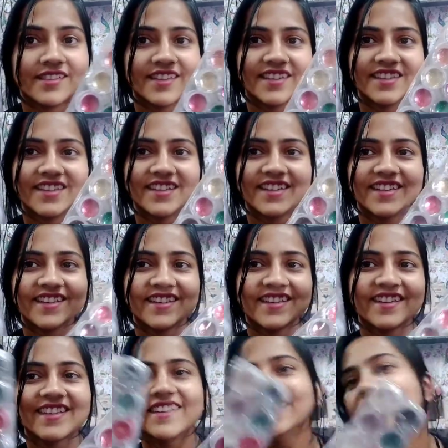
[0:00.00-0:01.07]
देखिए
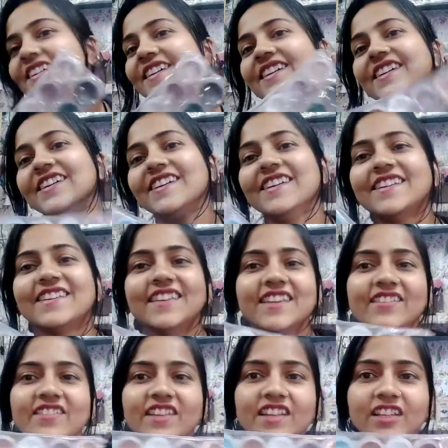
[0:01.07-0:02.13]
एक
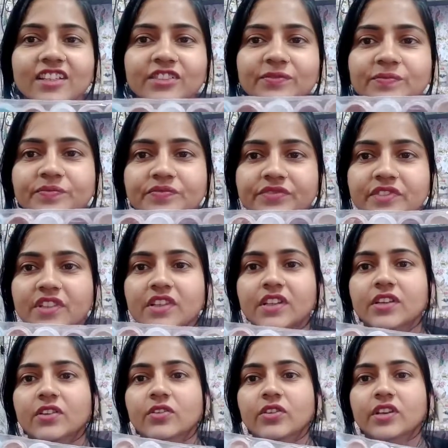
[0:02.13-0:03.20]
ये वाला
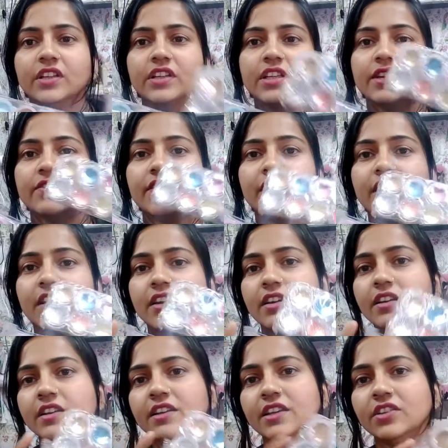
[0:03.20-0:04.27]
और एक ये वाला
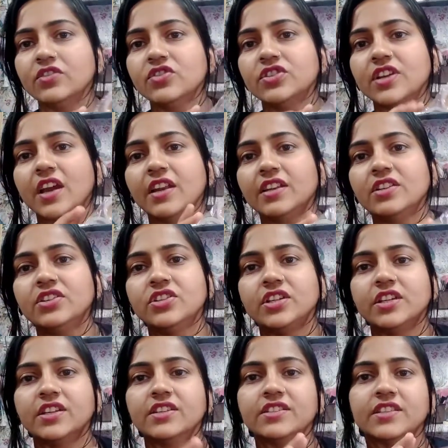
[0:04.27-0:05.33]
ये जो शादी
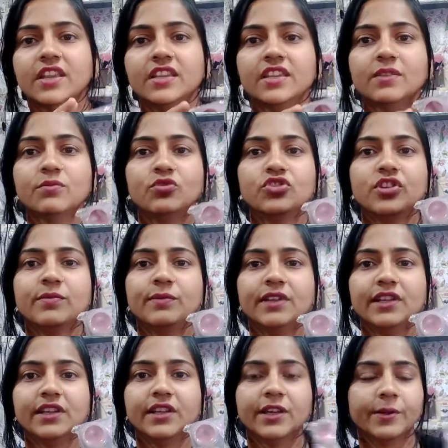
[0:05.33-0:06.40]
शेड्स हैं ये मुझे
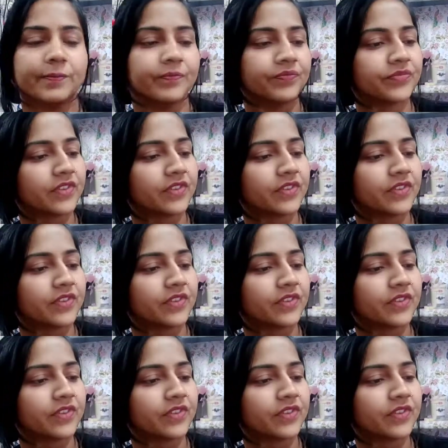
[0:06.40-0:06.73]
मिली हैं